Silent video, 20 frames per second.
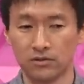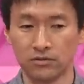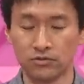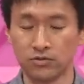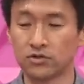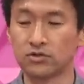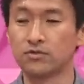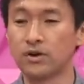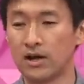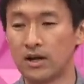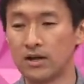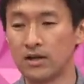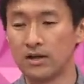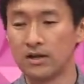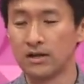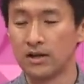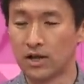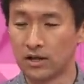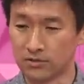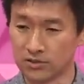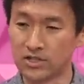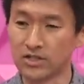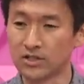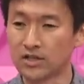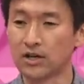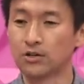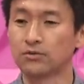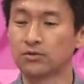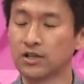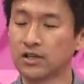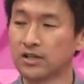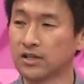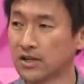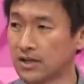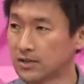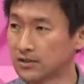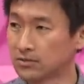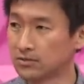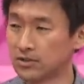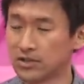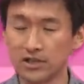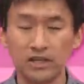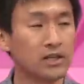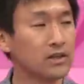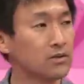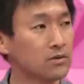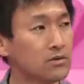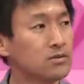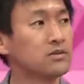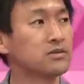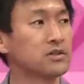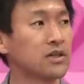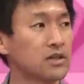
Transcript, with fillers: ゆくゆくはあの進化論的なその人間の